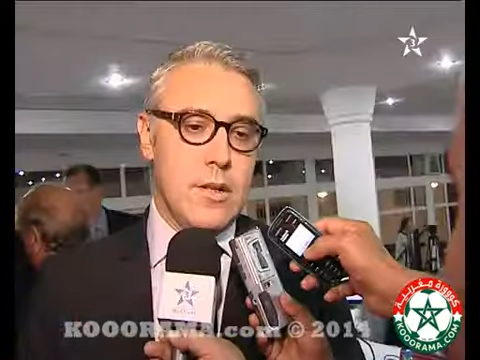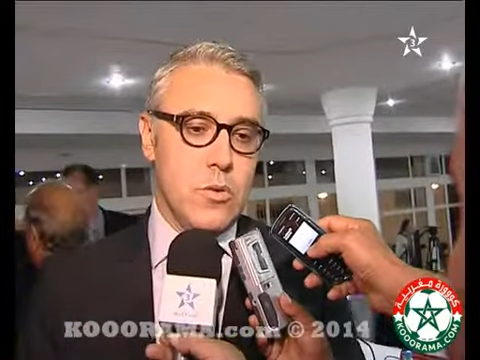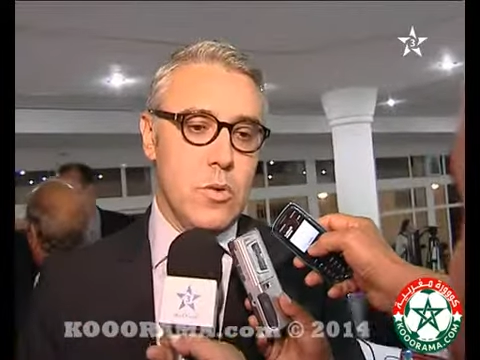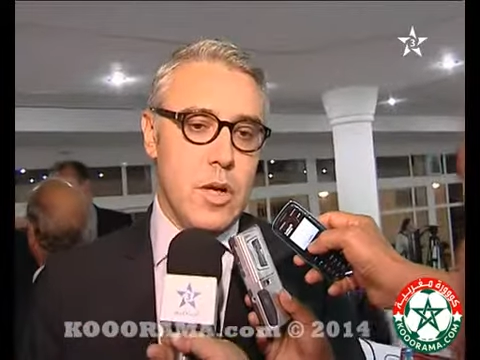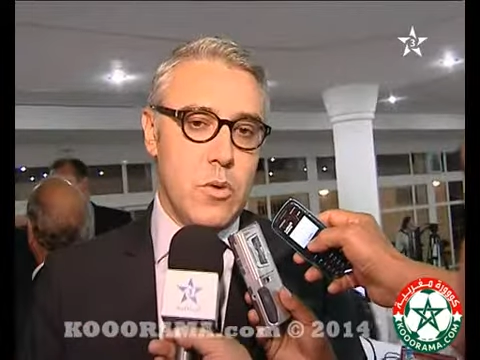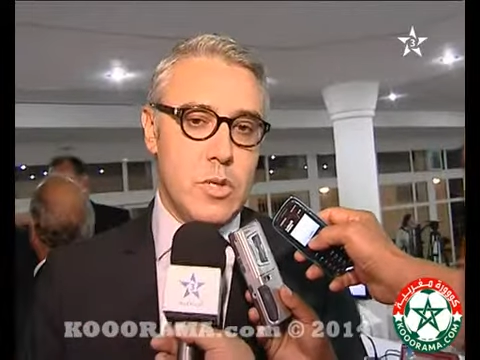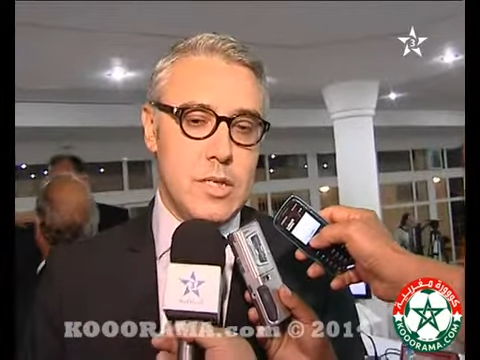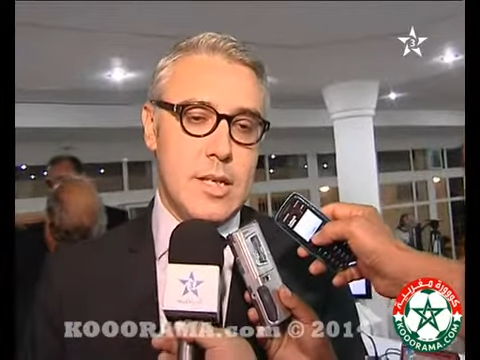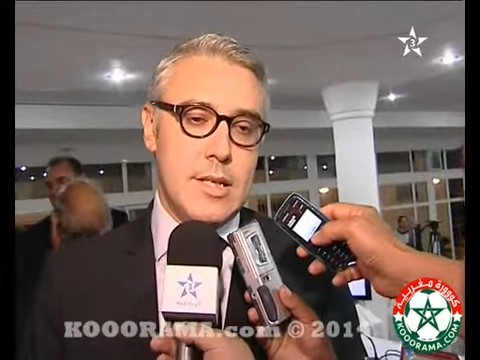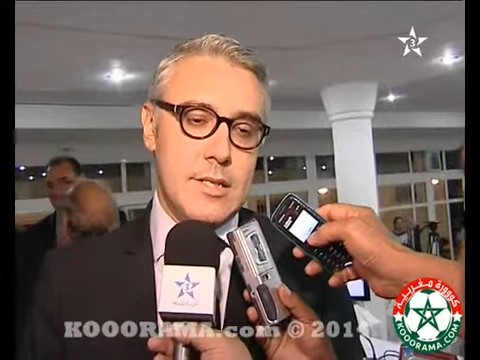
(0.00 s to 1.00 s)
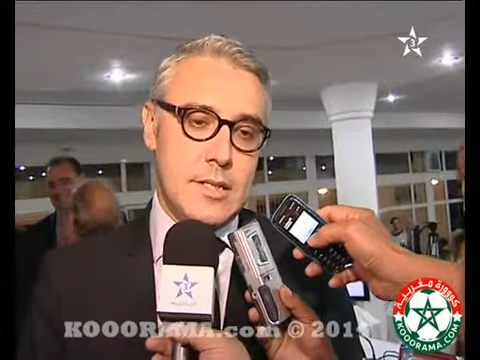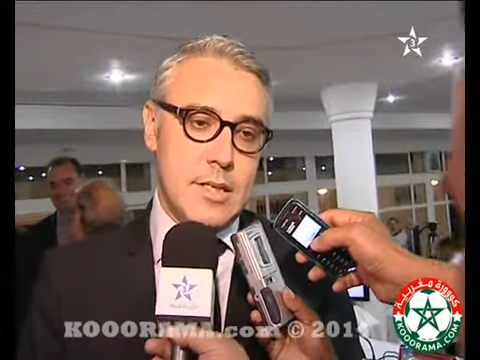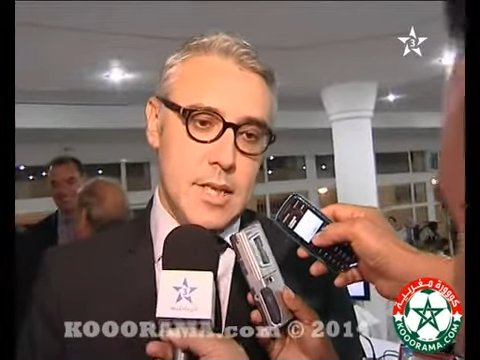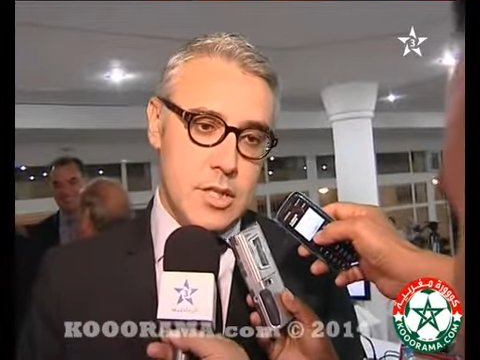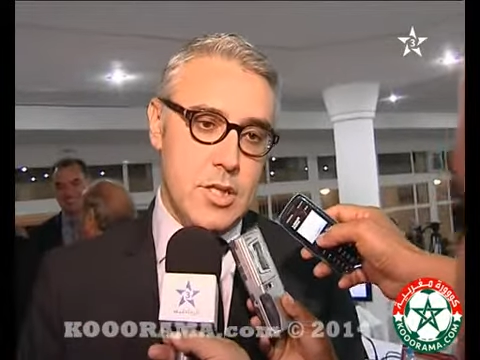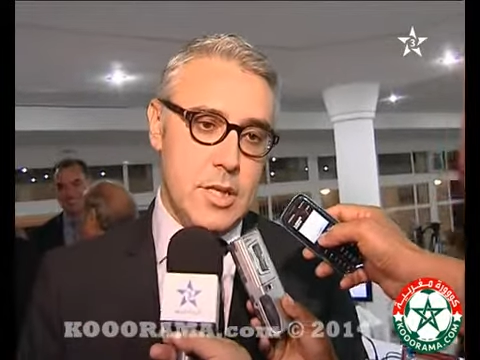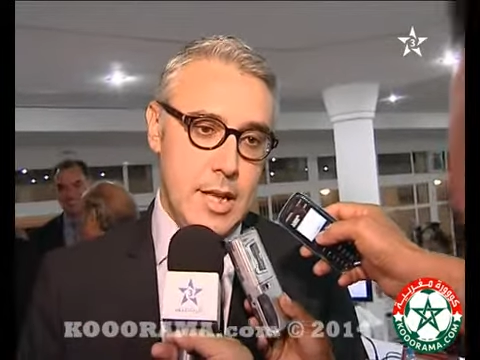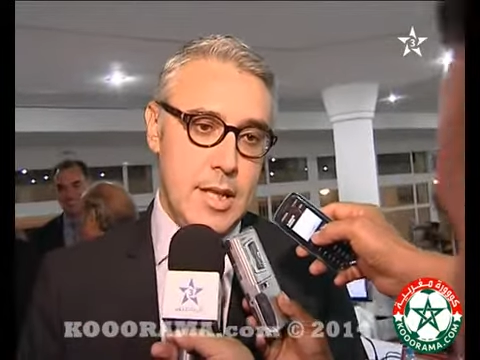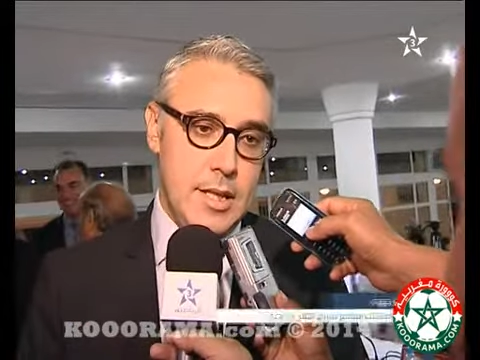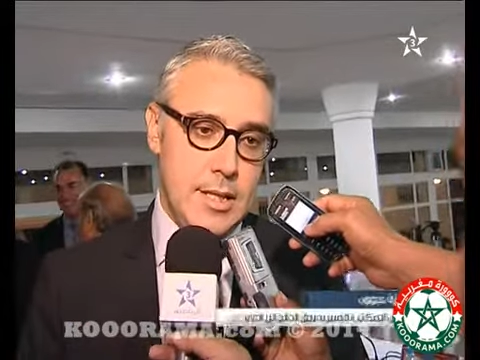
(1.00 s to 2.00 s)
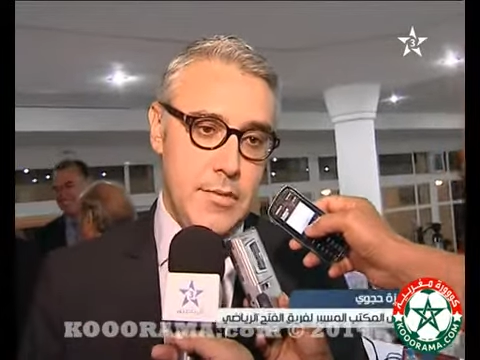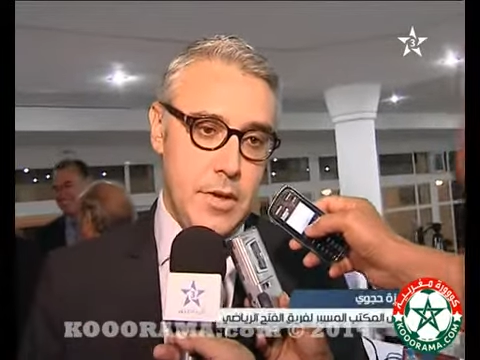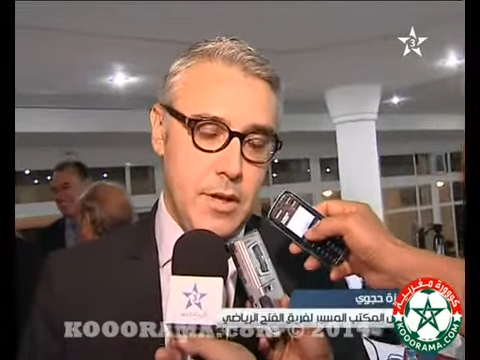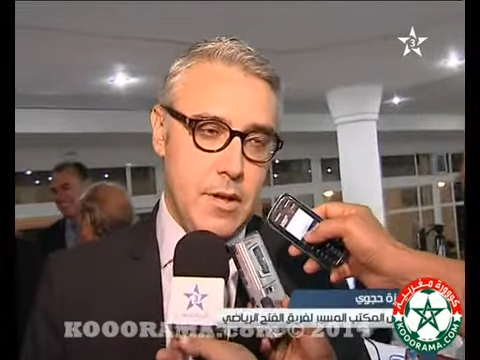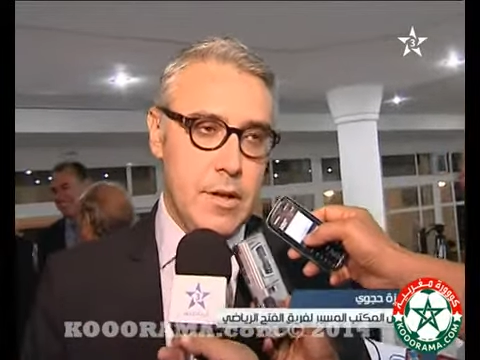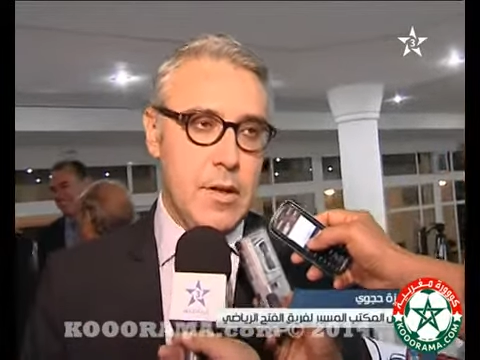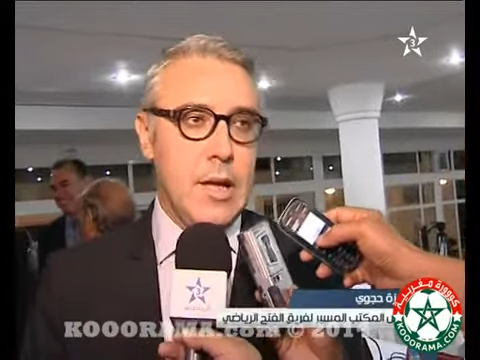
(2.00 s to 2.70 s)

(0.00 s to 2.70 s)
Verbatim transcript: الأولى هو تكريس النتائج اللي الآن حنا فيها